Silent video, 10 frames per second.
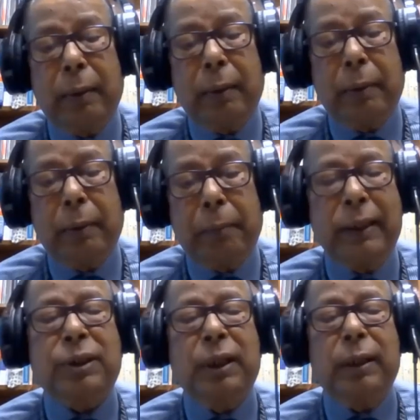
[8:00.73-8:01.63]

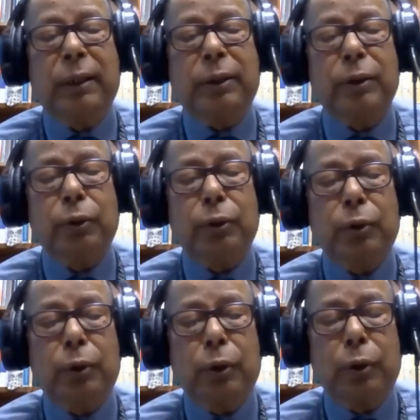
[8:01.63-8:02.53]
বাংলাদেশকে
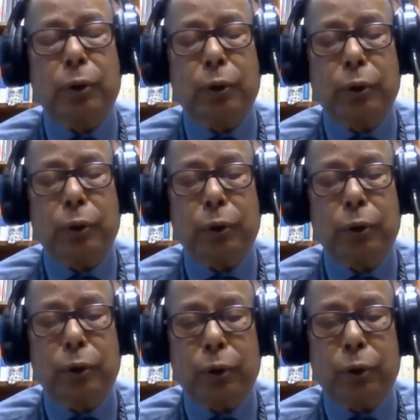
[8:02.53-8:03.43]

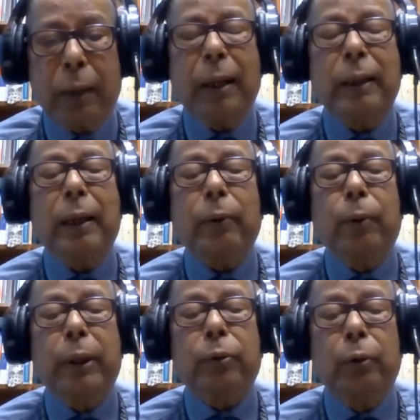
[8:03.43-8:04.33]
সোনার বাংলা
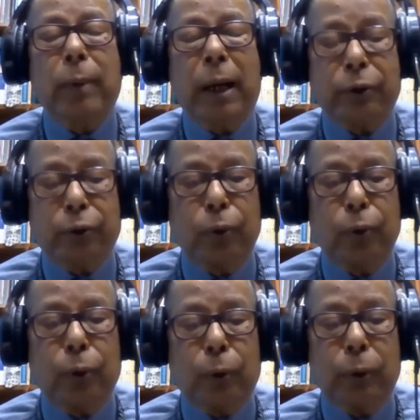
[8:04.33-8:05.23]
গড়ে তুলবার
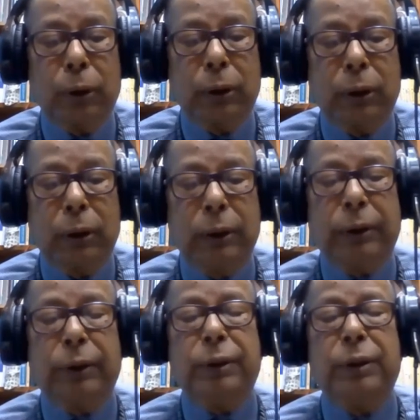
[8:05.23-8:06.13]
জন্য
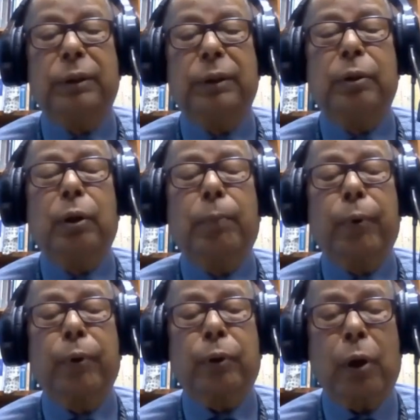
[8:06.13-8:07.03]
তিনি যে দৃঢ়
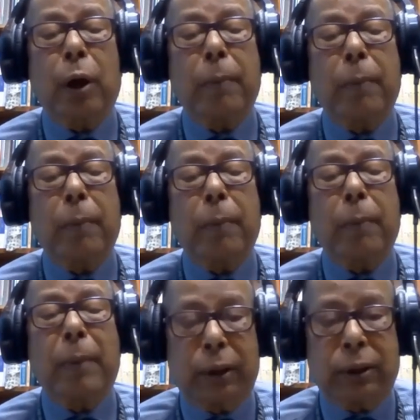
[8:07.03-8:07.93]
প্রত্যয় ব্যক্ত
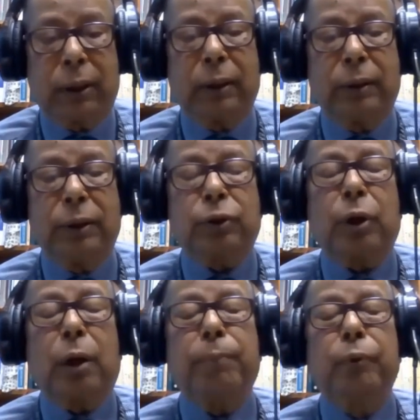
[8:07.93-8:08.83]
করেছিলেন যে
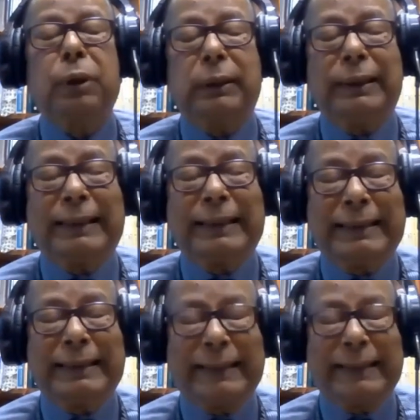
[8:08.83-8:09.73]
স্বপ্ন তিনি
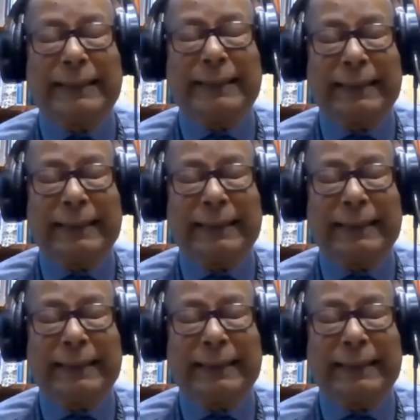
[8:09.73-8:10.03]
দেখেছিলেন